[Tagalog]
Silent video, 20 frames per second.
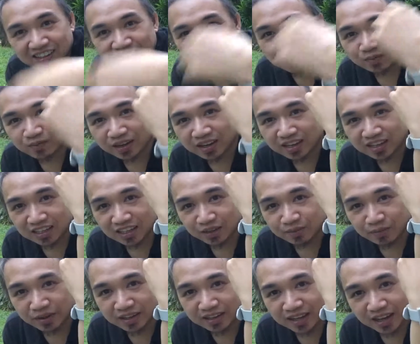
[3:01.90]
Yung mahilig
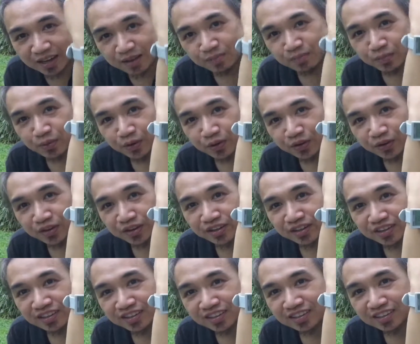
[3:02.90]
mag Game Boy.
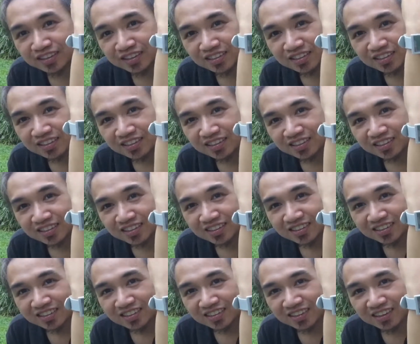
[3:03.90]

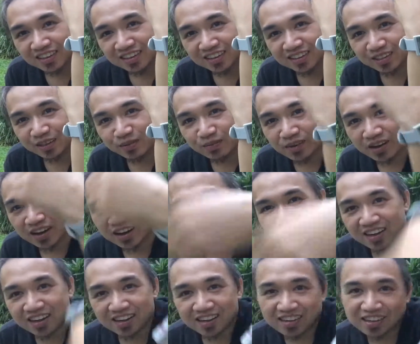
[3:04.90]
Oh, di
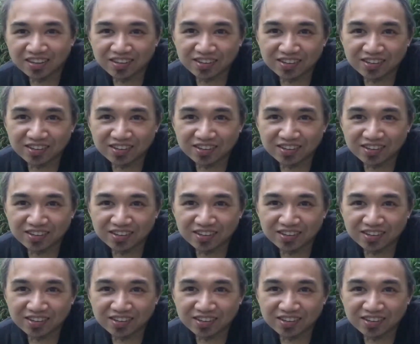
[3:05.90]
ba?